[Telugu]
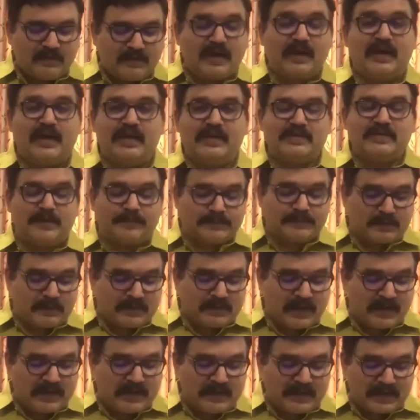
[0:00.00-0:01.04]
వాళ్ళు ఏం
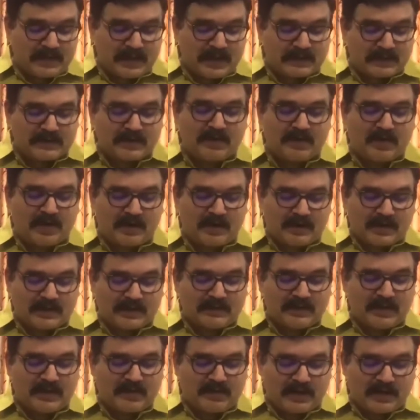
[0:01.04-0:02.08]
చెప్తున్నారంటే గతంలో
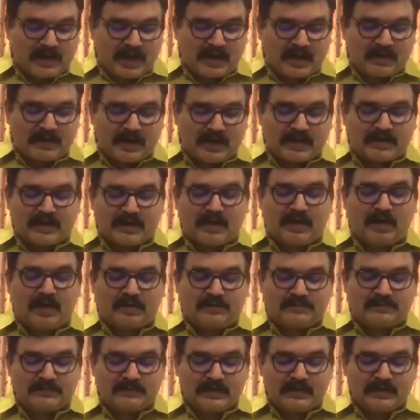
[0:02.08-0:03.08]
గత ఇరవై నాలుగు గంటల్లో